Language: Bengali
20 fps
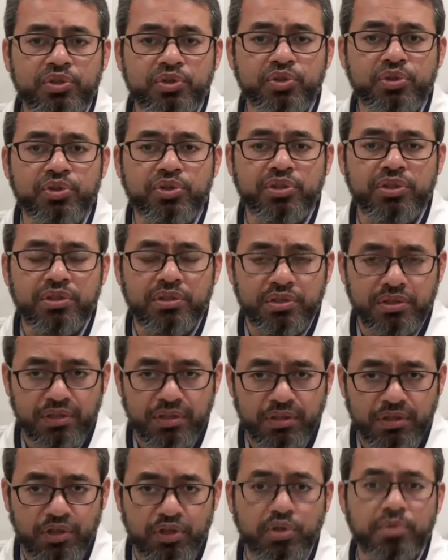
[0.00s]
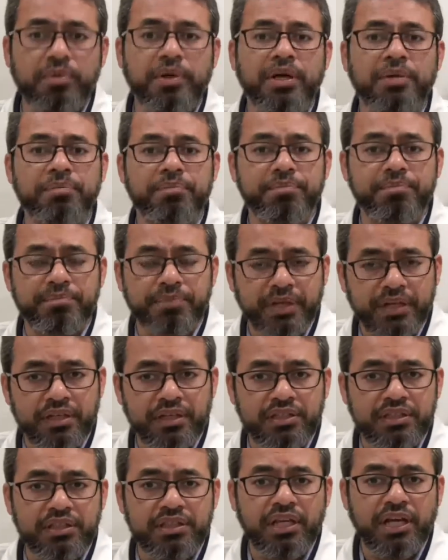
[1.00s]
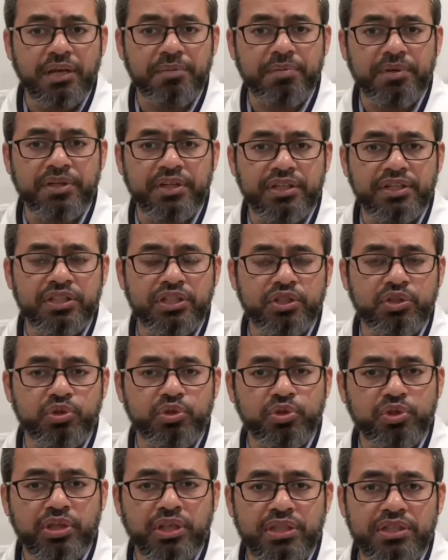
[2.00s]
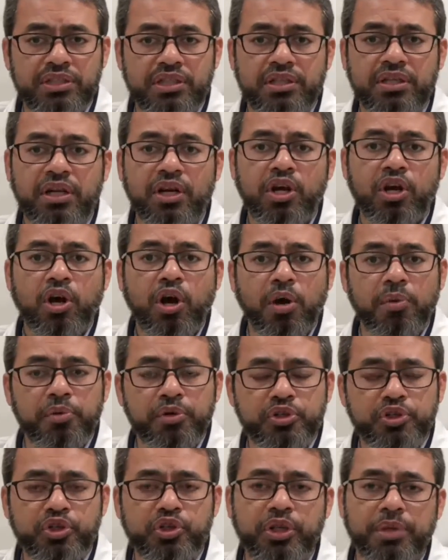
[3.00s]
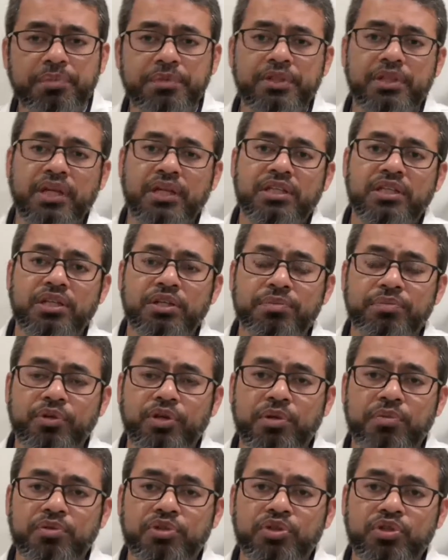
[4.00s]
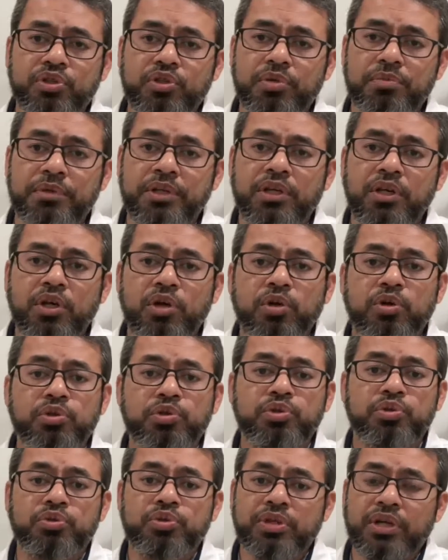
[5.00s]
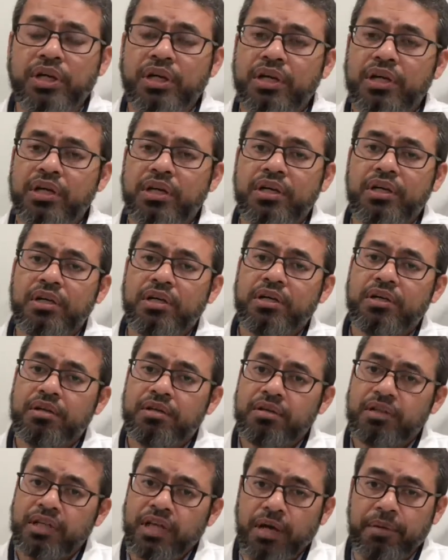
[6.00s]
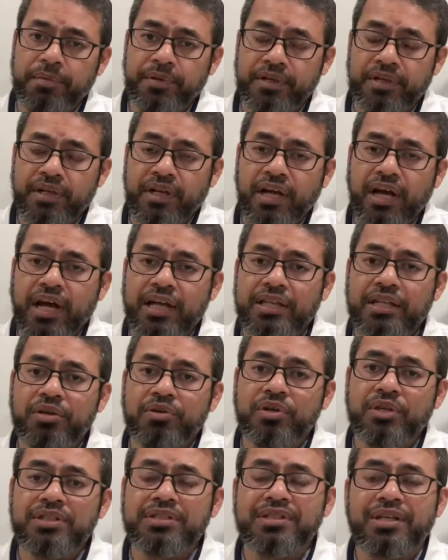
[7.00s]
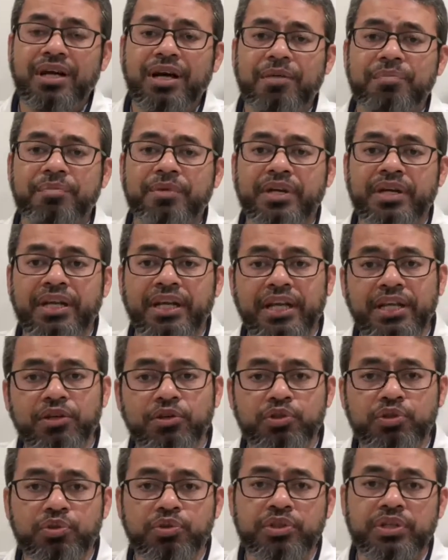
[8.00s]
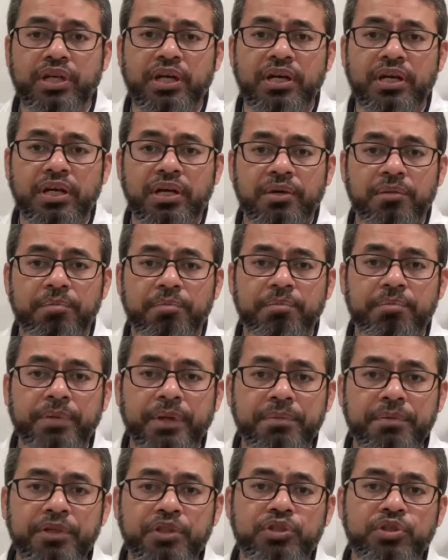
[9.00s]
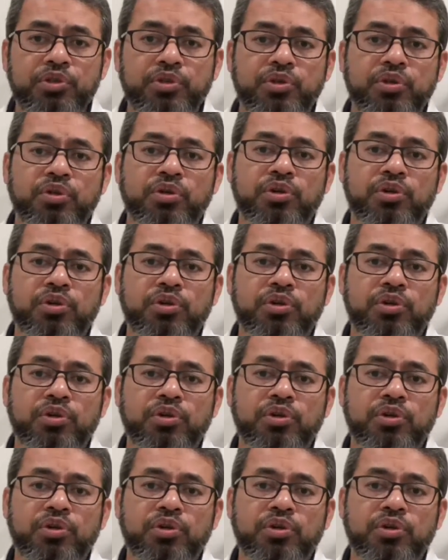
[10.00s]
ওষুধ অথবা প্রেগনেন্সিতে হাইপারটেনশনের ওষুধ খাচ্ছেন অবশ্যই আপনি ডাক্তারের পরামর্শক্রমে ওষুধটা খাবেন আদারওয়াইজ আপনার এই ওষুধটা বেবির জন্য